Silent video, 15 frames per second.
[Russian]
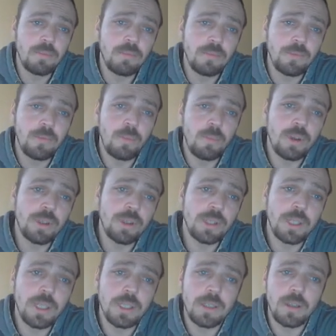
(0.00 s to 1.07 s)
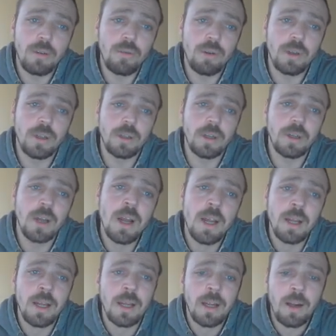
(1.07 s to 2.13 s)
В Польше есть такое, как
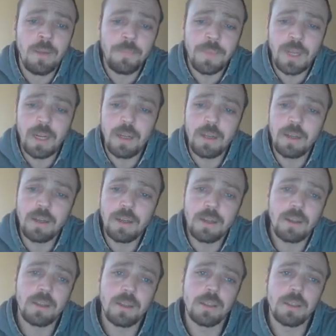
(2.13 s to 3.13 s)
Allegro.